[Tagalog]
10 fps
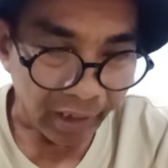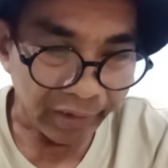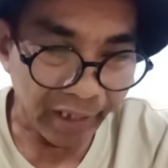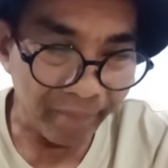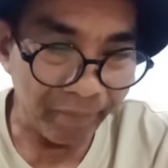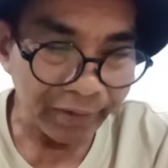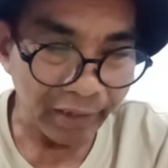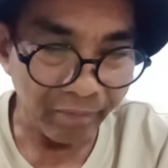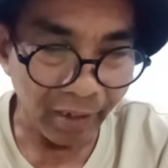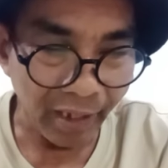Dapat
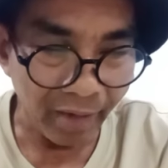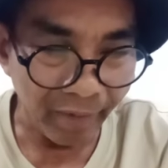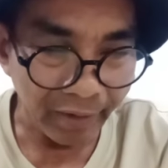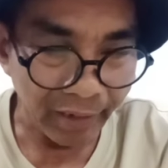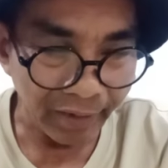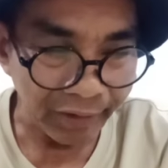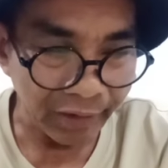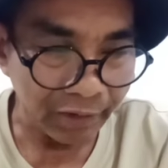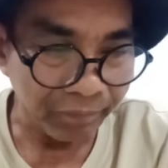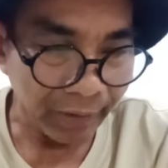ay malaman
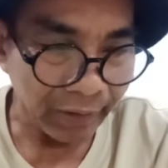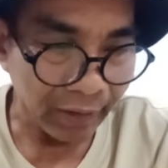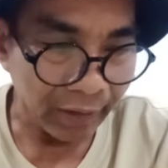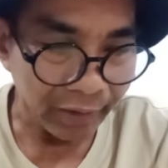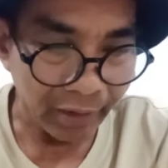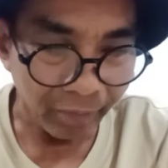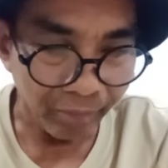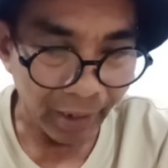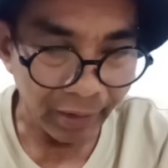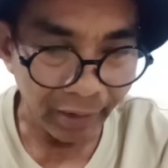natin at pigilan ang
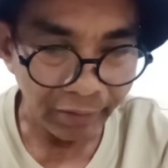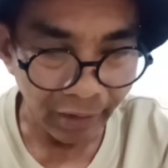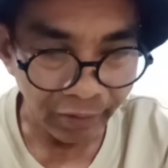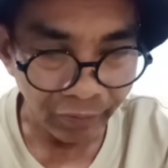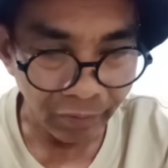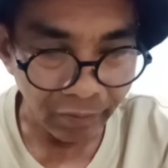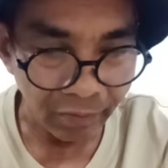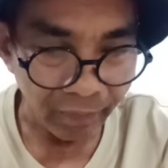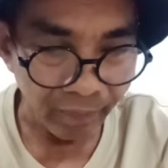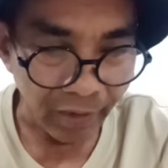balak na ito
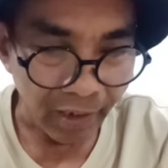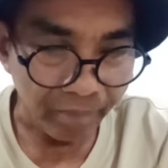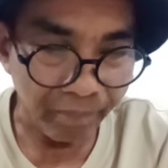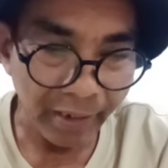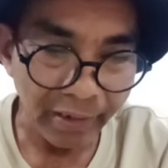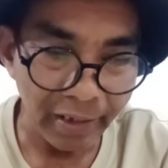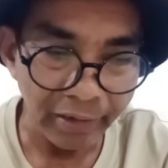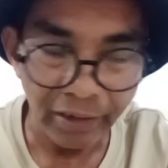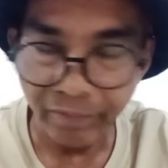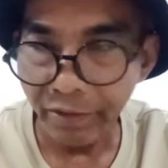para
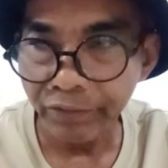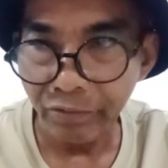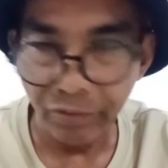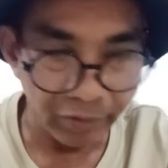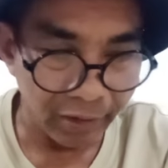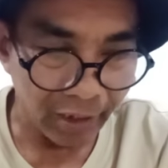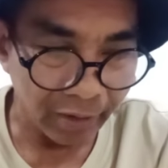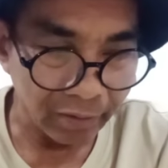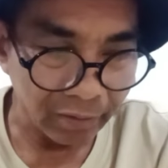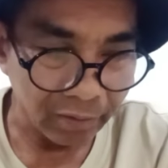hindi matuloy
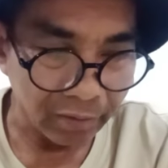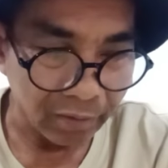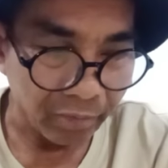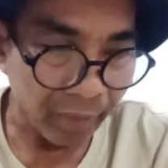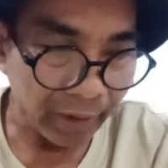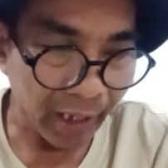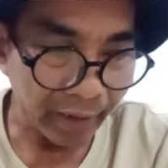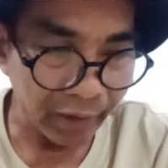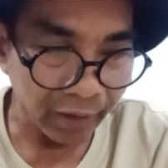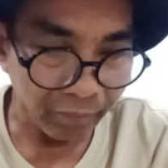ang
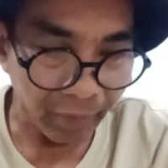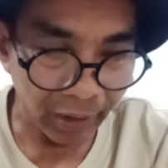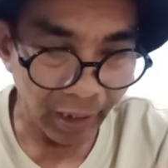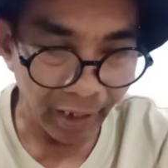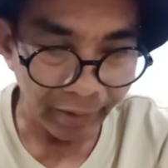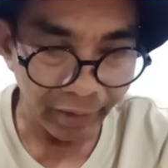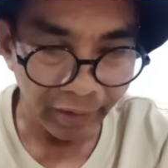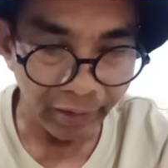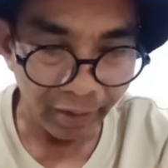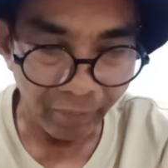balaking maghari
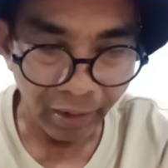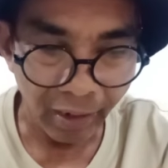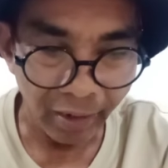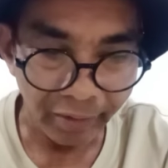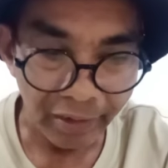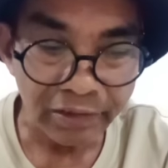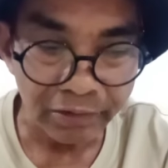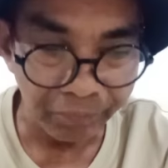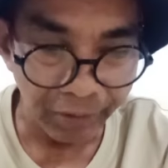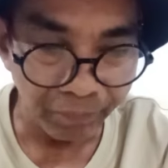ng mga rich
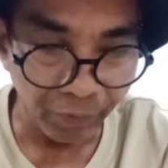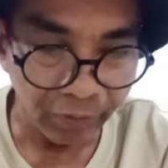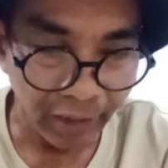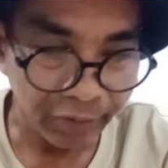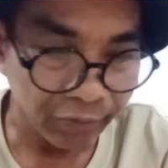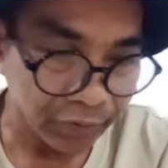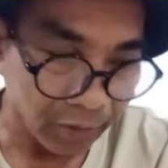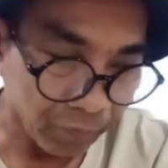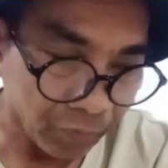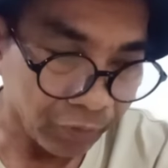people na ito sa
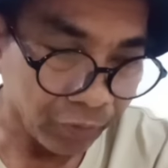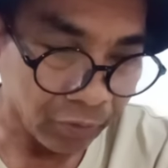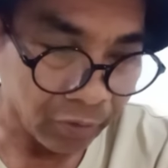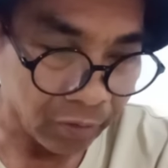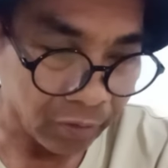mundo.